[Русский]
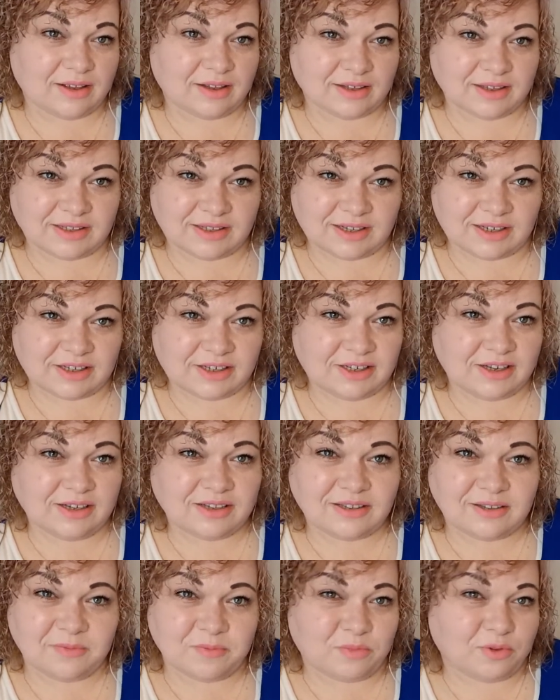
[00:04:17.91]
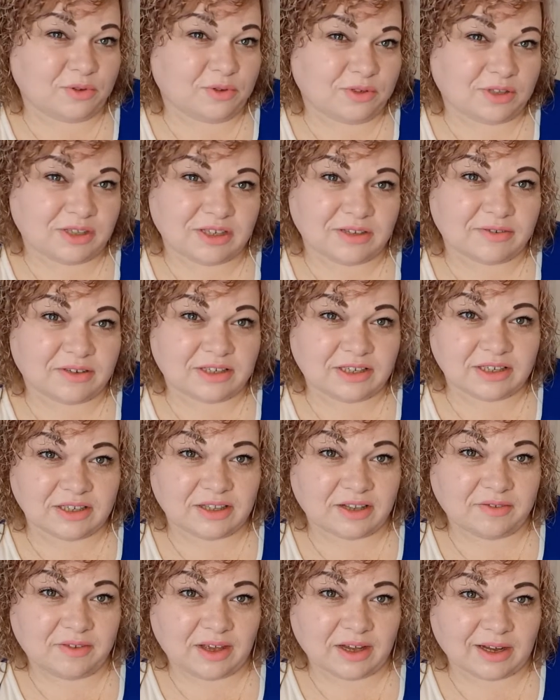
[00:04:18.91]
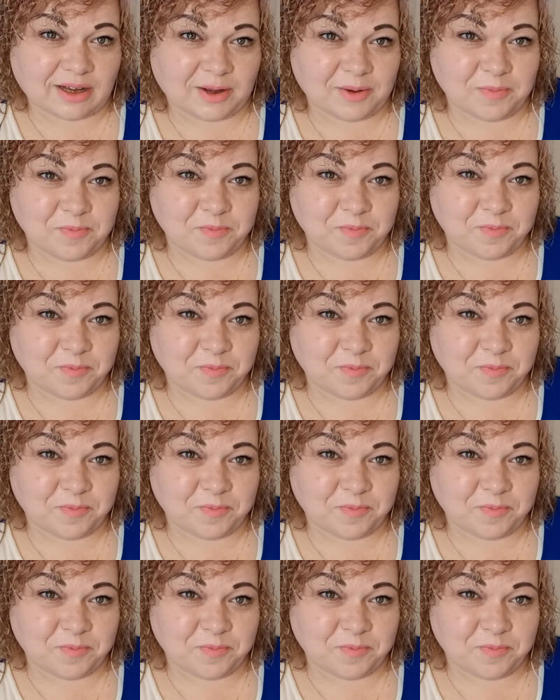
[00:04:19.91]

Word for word: за жизнь будущего человека.